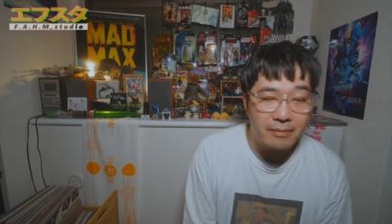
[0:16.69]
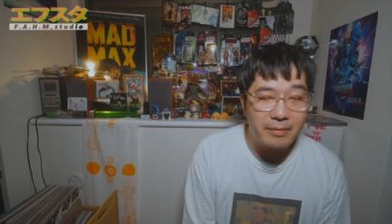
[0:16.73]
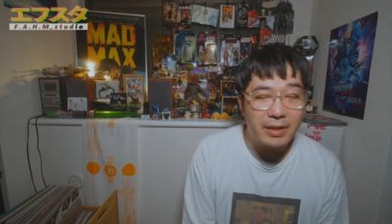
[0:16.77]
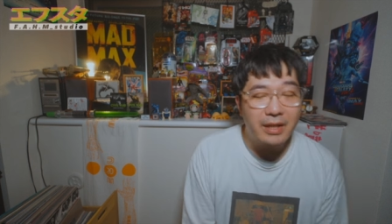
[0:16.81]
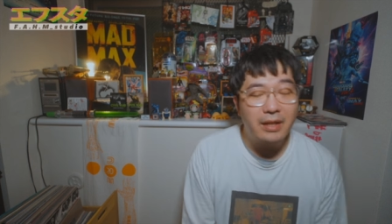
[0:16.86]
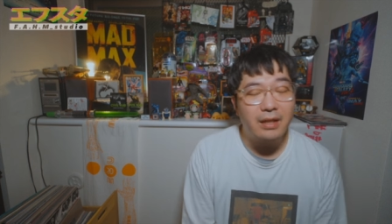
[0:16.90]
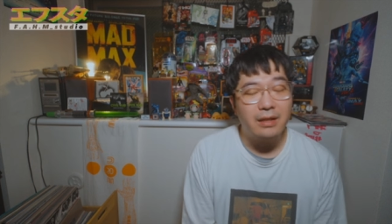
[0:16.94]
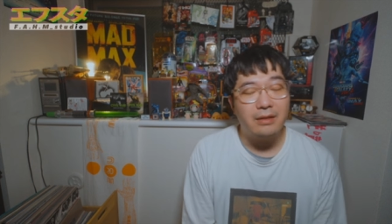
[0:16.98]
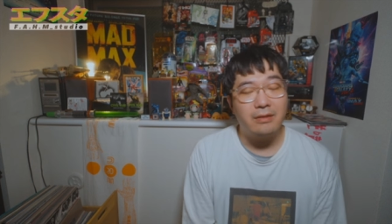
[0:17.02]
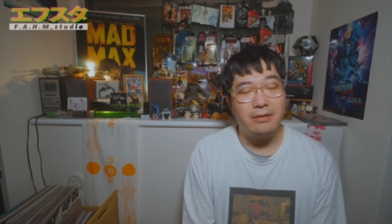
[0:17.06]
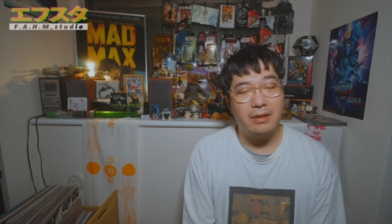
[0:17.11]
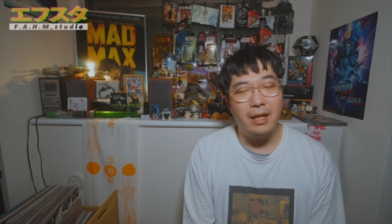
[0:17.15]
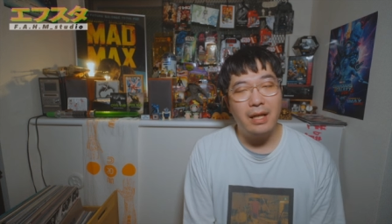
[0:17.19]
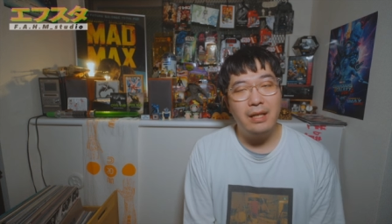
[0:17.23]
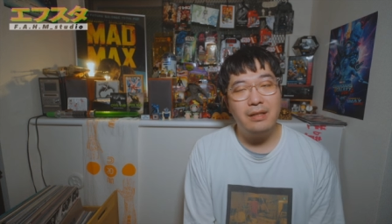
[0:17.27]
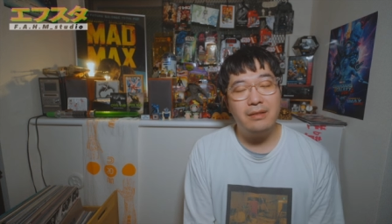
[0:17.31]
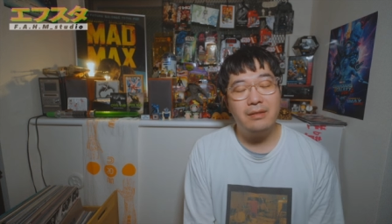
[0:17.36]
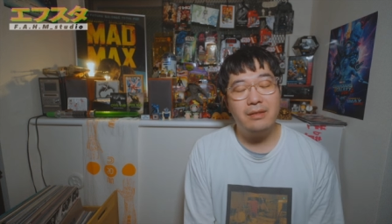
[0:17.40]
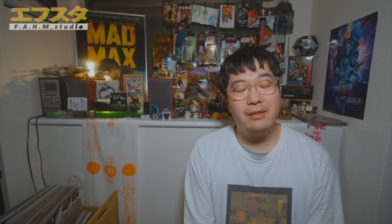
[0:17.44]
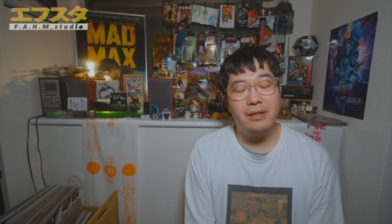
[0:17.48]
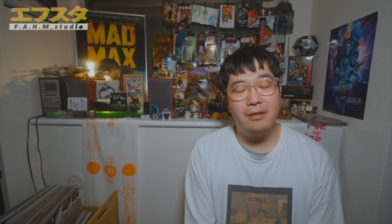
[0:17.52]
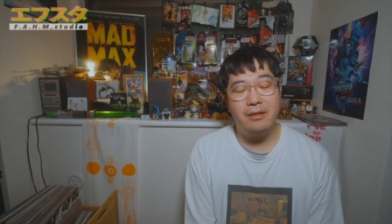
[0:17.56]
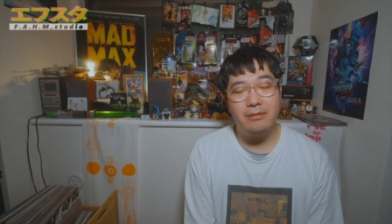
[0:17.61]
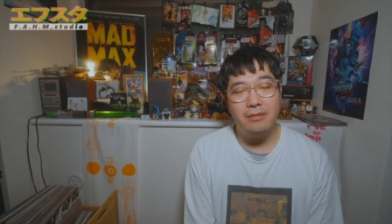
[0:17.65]
アメリカの
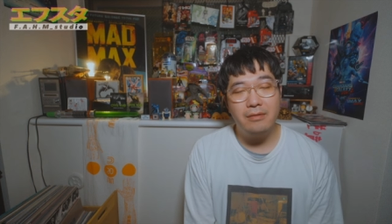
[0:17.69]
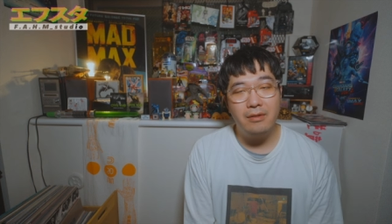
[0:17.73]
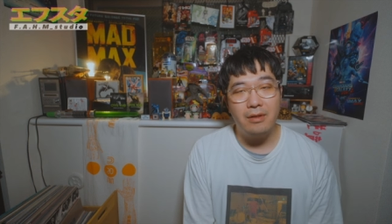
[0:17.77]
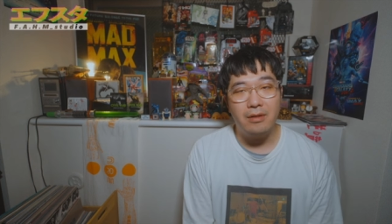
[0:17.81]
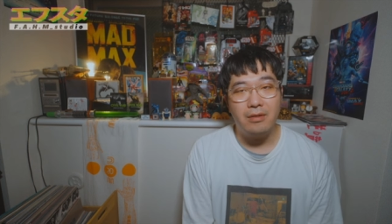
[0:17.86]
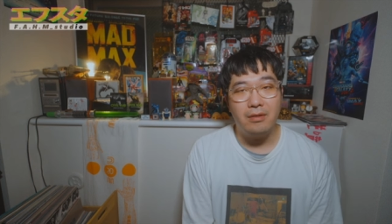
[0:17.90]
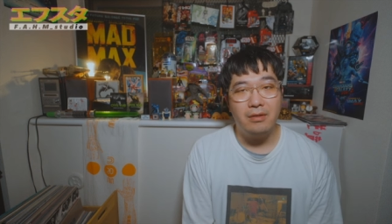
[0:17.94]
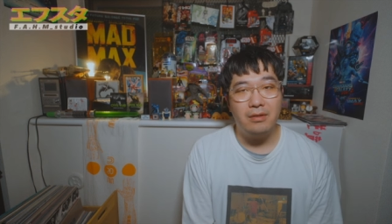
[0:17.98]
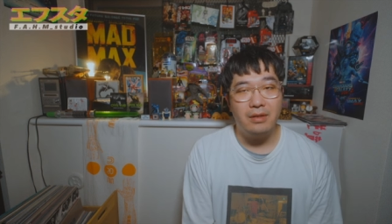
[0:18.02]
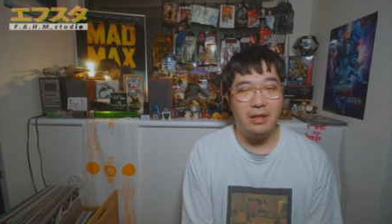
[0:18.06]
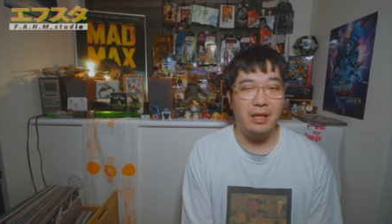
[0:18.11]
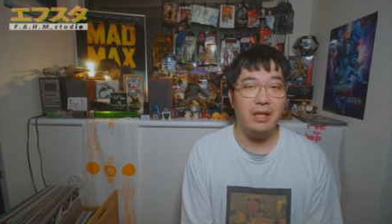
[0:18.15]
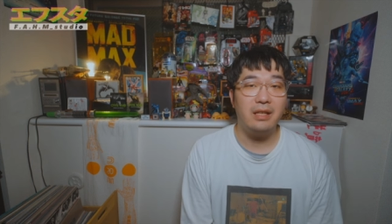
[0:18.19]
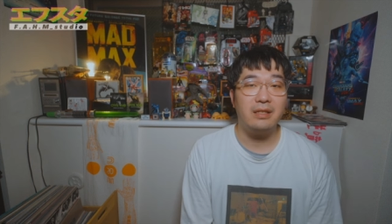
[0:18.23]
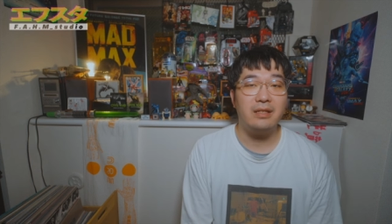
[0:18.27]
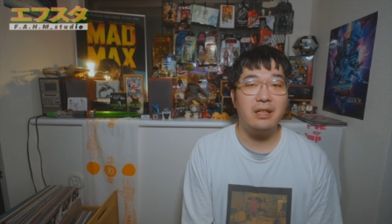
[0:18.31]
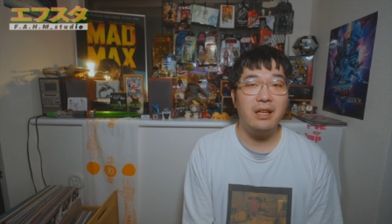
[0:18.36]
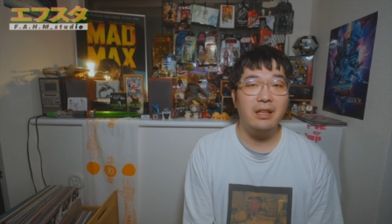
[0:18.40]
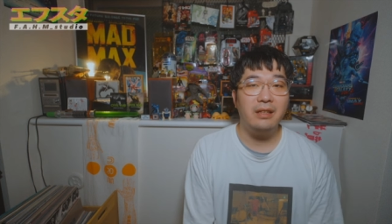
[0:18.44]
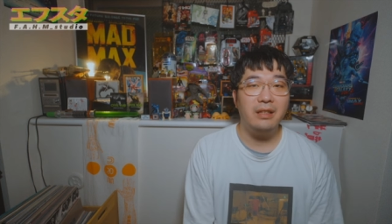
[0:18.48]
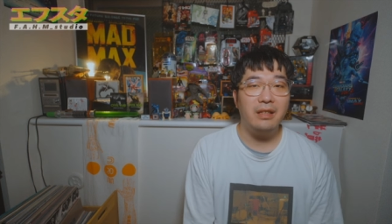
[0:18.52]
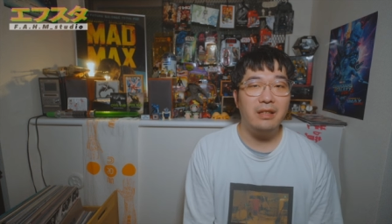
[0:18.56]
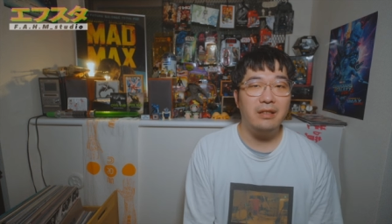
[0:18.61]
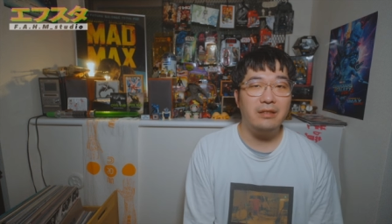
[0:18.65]
内戦を、え
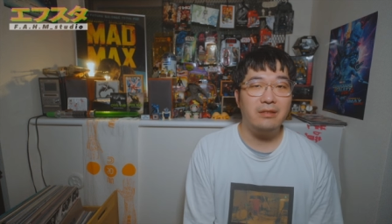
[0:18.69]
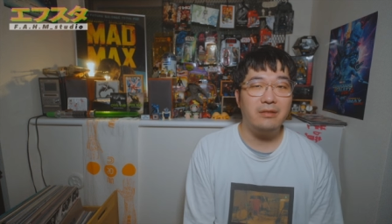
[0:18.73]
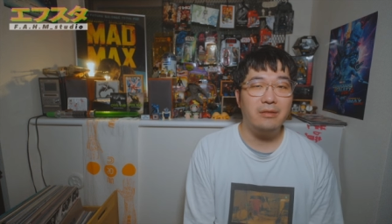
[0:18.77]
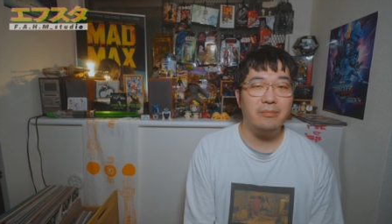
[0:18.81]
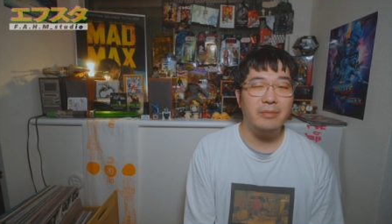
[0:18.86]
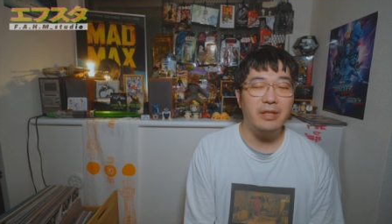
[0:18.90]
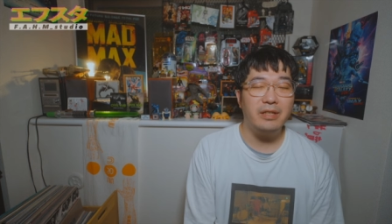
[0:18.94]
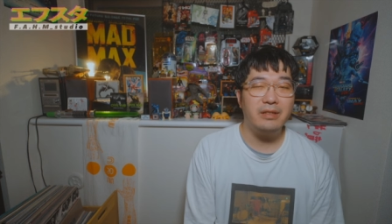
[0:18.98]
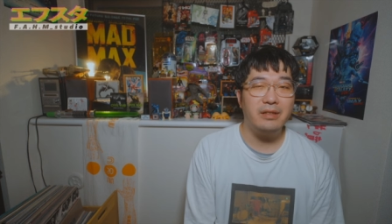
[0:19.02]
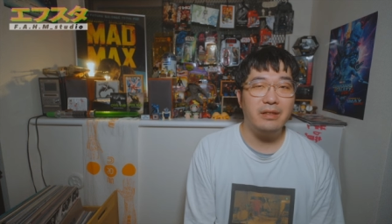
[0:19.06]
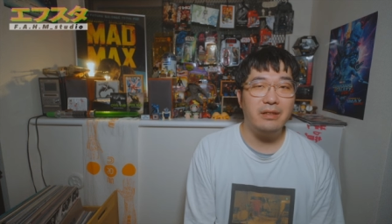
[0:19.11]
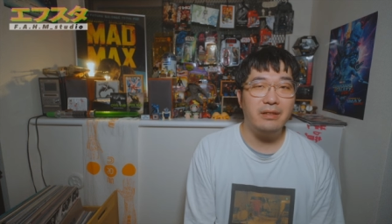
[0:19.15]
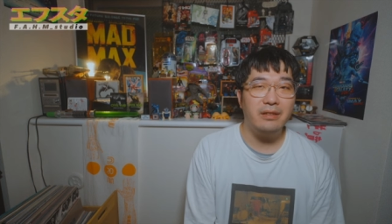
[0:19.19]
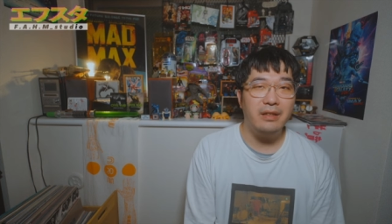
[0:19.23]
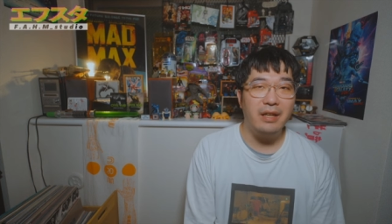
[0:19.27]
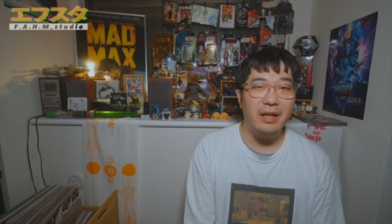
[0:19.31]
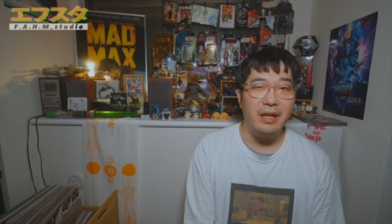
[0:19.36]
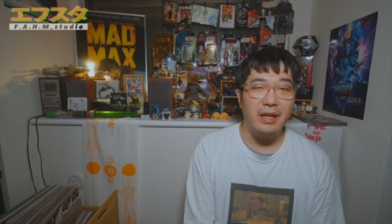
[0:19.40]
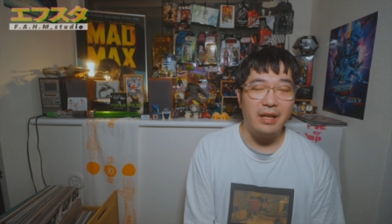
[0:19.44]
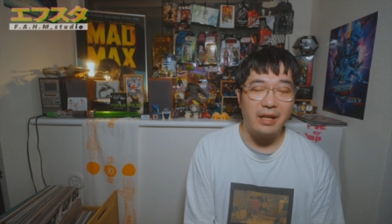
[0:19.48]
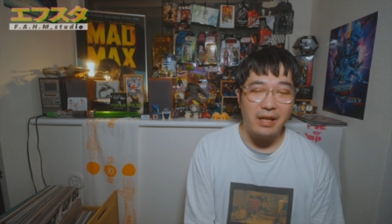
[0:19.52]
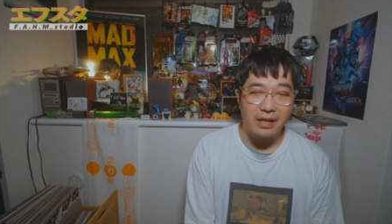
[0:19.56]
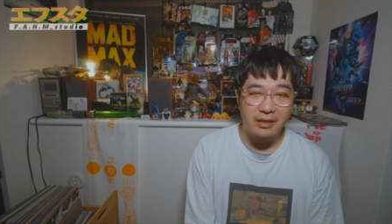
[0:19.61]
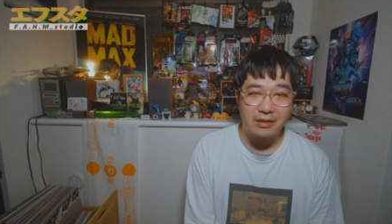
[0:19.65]
ジャーナリスト目線
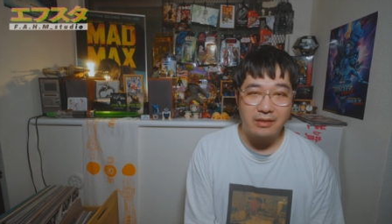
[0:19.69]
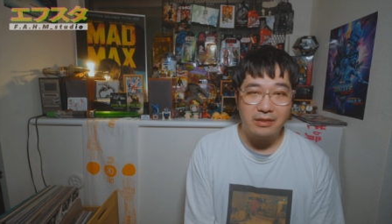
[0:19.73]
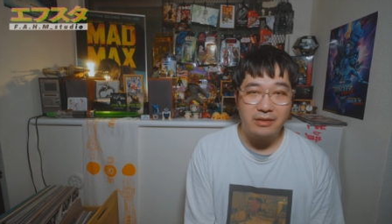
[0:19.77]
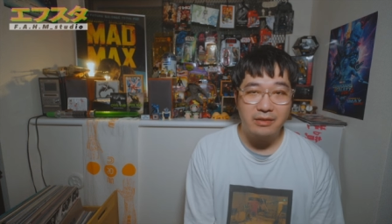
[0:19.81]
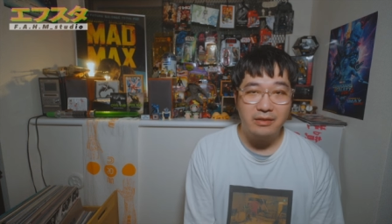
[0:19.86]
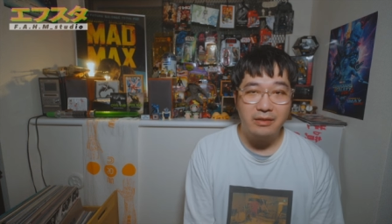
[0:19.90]
で描く。